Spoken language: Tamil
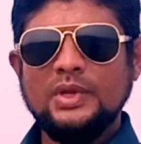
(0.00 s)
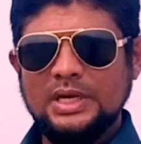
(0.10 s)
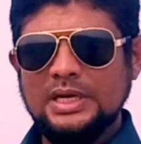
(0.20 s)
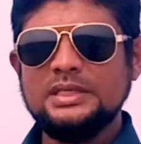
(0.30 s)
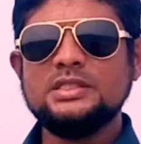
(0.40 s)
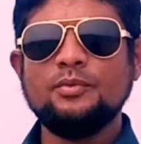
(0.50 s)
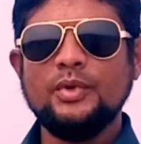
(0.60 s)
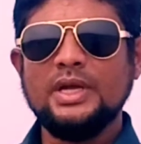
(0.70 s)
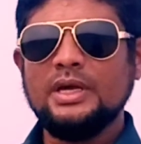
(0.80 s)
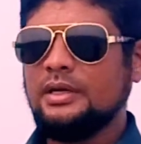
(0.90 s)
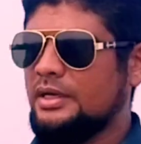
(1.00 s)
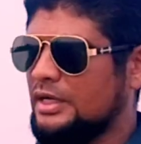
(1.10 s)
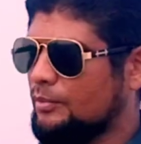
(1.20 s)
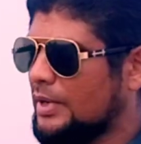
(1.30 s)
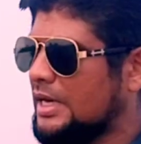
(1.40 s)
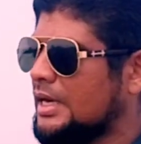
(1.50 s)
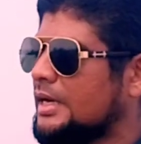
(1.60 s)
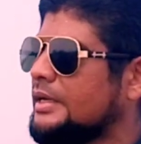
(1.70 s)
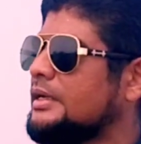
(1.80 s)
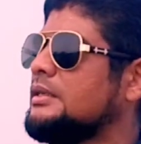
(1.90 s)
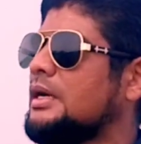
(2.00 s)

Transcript: நீங்கள் கணிச்சிருப்பீங்க இன்றைக்கி பாழாக கிடக்கிற